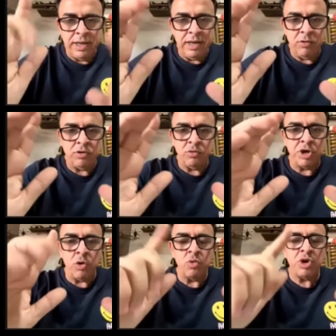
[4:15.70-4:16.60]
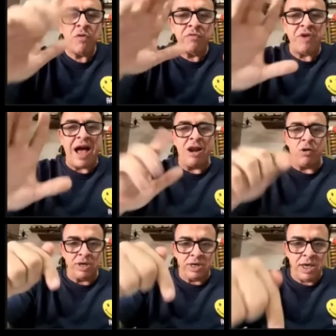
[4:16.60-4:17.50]
é eu, o, que eu, o que eu
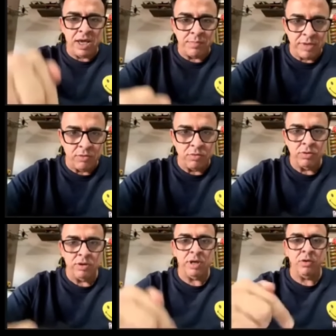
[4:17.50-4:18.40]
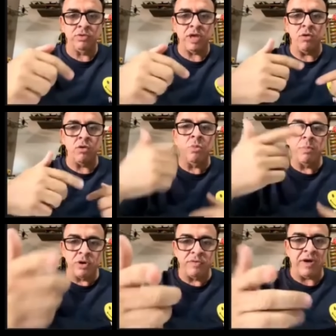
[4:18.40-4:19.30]
falo aqui, amigo, eu tenho como
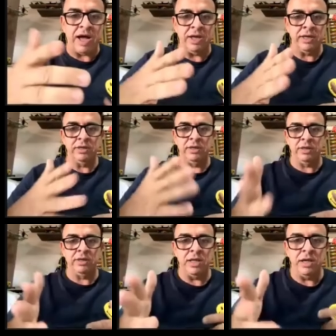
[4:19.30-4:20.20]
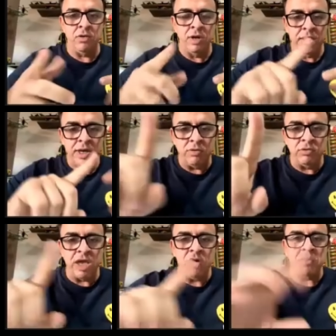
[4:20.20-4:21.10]
provar entendeu? E
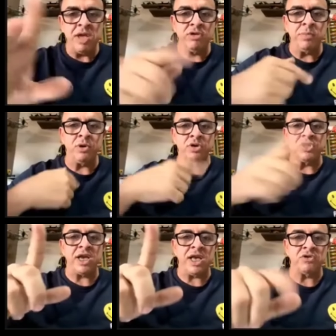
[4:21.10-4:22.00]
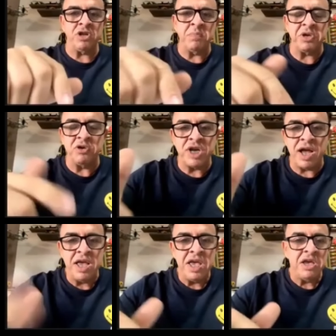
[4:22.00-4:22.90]
não tenho medo de processo, não, porque eu
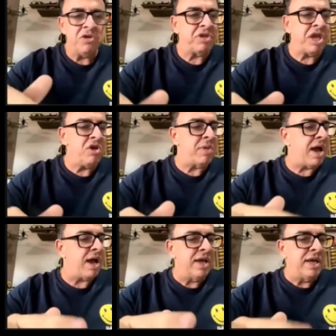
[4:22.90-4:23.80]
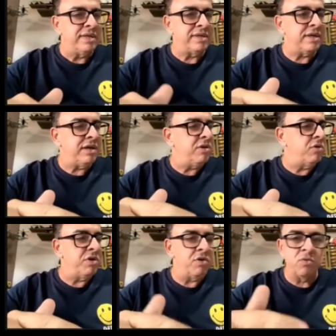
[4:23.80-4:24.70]
já eu tenho uma.
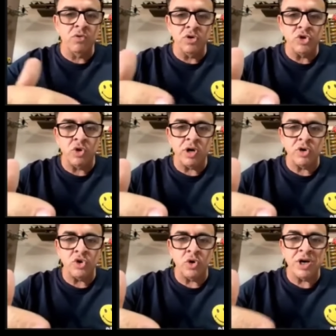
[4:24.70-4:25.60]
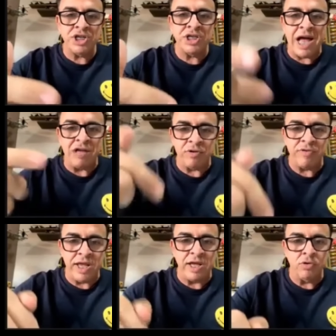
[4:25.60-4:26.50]
Eu, eu, eu, sou, eu sou candidato a
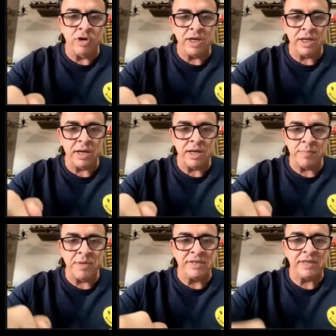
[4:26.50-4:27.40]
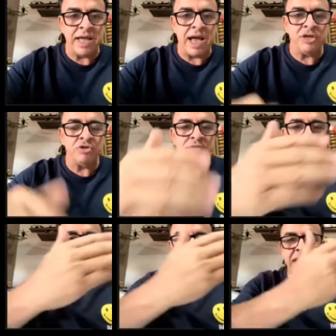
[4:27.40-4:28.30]
vereador aqui na, na minha cidade, eu
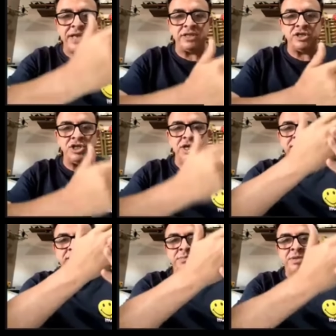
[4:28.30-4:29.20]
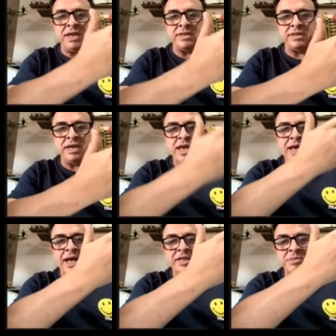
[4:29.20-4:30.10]
tive que tirar esses dias as minhas,
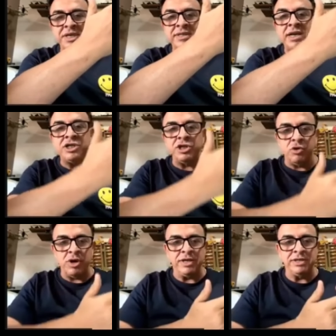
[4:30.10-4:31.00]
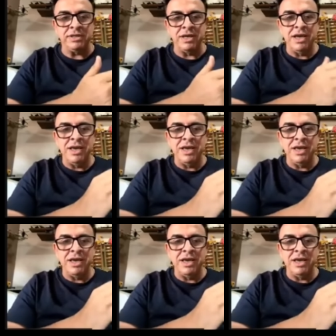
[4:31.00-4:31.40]
as minhas certidões.